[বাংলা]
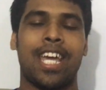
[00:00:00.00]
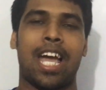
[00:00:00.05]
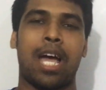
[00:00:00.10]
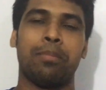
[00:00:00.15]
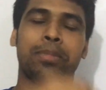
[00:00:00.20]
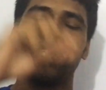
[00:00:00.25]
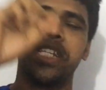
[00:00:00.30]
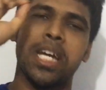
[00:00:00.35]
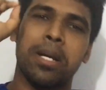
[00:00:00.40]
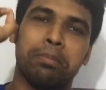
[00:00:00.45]

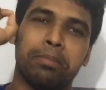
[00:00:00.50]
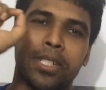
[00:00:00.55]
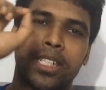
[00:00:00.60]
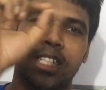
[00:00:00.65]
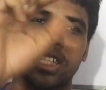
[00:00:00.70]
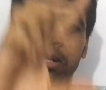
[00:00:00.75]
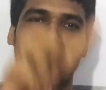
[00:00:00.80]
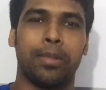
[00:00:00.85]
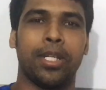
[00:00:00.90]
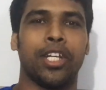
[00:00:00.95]
আমি
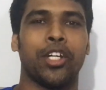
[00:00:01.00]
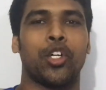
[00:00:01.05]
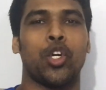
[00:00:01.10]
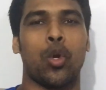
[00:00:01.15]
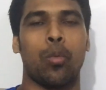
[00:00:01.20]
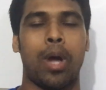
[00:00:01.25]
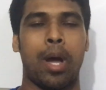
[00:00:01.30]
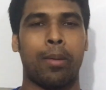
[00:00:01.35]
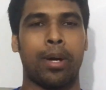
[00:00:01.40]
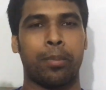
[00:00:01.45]
আপনাকে বিয়ে
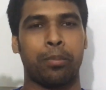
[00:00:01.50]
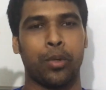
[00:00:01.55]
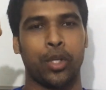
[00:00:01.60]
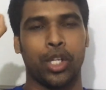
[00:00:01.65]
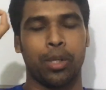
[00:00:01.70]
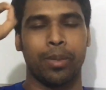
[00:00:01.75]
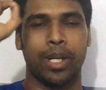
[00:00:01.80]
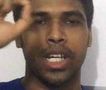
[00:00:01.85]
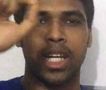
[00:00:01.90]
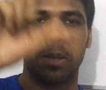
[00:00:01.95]
করব আমার
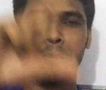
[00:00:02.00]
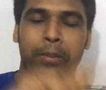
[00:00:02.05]
পরিবার